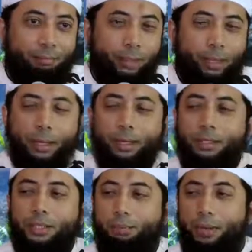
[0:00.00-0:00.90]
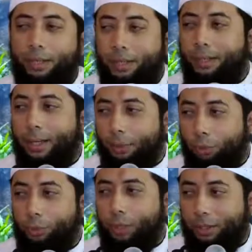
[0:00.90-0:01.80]
Mengenakan sebagian air
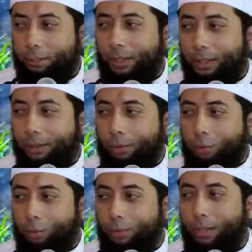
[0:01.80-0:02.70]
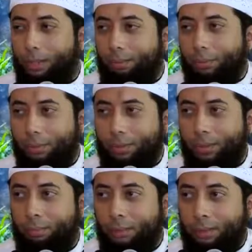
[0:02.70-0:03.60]
hujan kepada kita itu sunnah Nabi
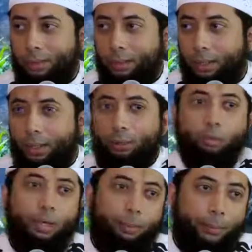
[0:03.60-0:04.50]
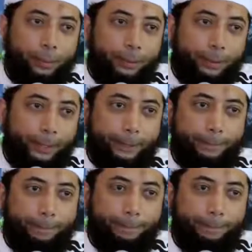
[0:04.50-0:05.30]
SAW. Karena itu rahmat. Ya.